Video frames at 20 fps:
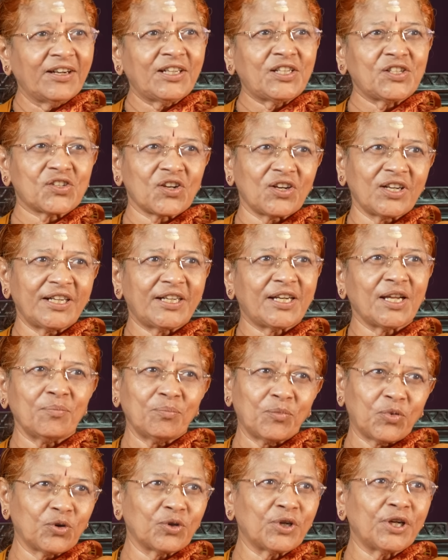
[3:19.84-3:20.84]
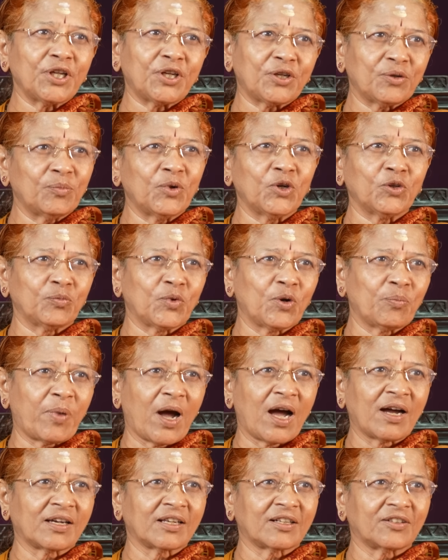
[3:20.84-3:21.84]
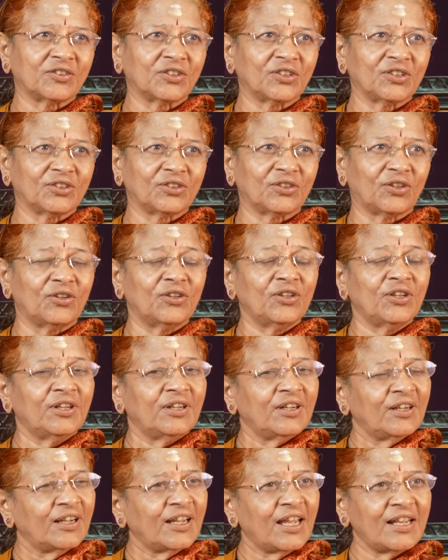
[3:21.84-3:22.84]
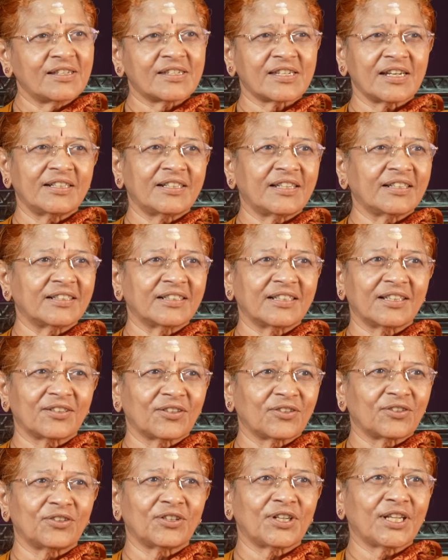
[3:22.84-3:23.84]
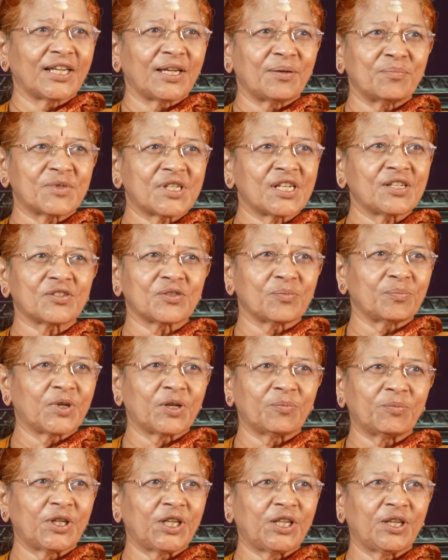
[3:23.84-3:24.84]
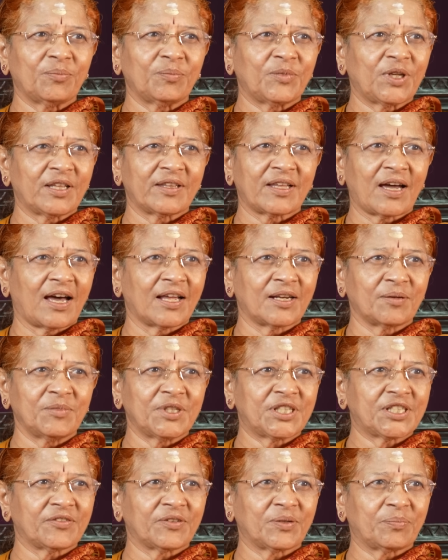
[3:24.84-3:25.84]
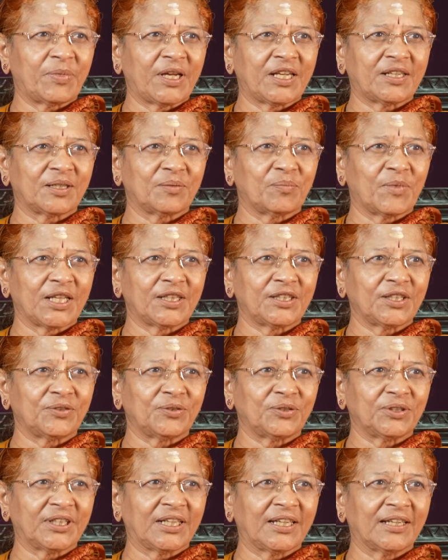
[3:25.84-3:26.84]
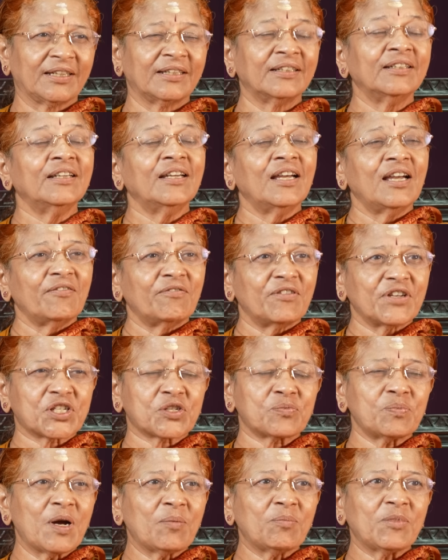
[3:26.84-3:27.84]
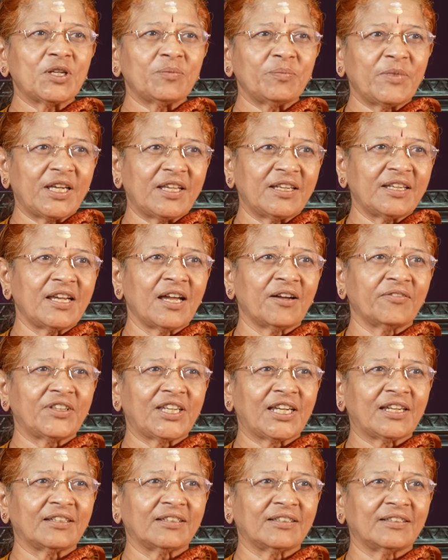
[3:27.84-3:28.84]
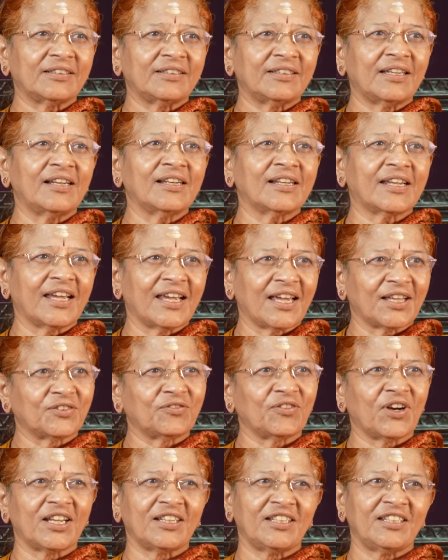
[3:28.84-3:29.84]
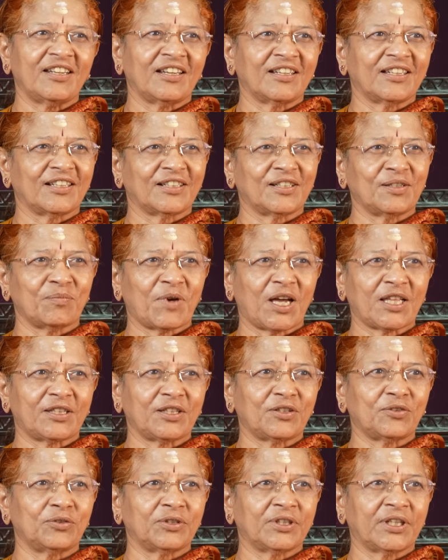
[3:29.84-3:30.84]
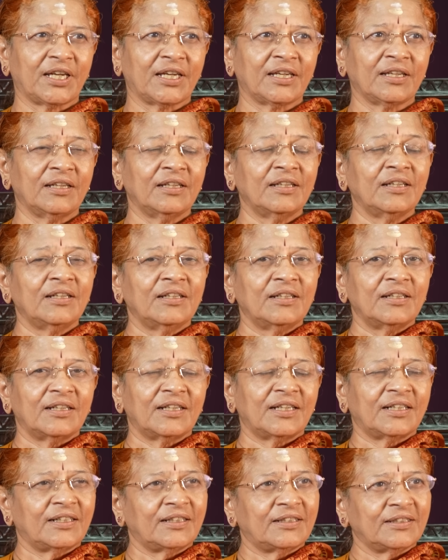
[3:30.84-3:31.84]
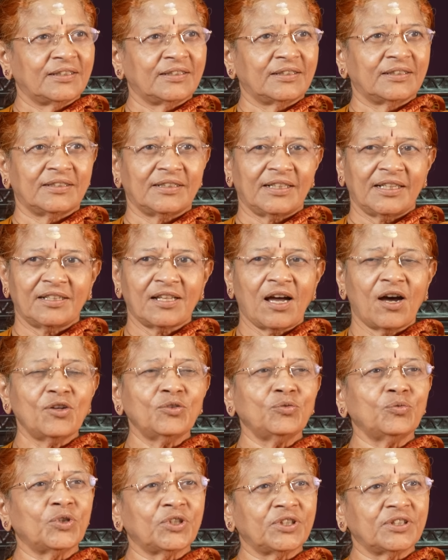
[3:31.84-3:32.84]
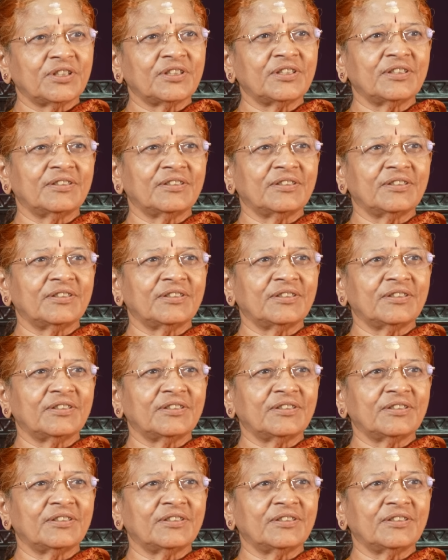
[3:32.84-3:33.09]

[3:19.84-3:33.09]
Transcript: வாட்டி சொல்லிட்டேன் போர் அடிக்குமோ என்னமோ பார்க்குறவங்களுக்கும் ஹெல்த் சென்டர் இருக்கிறவரோட எம்சி சுப்பிரமணியம்னு அதை ஆரம்பித்தவர் பேருக்கு மாற்றி கொடுங்க வெஸ்ட் மாம்பலம் ஏரியாவையே எல்கே அத்வானி நகர்னு மாற்றி கொடுங்க அண்டு ஏதாவது ஒரு